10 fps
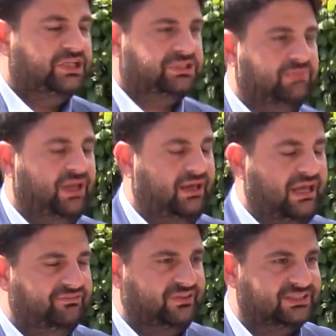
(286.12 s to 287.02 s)
Şimdi
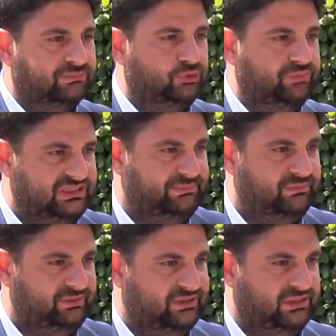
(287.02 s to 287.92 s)
en fazla bunu biz
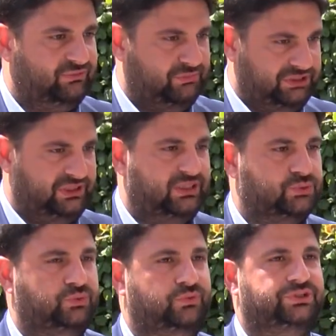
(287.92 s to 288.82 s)
yapabilirdik bir şey daha
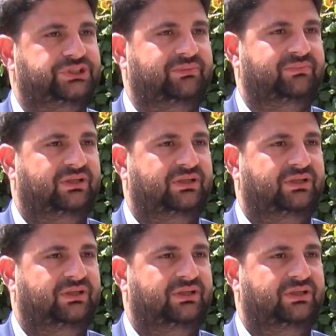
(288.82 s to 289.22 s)
söyleyeceğim.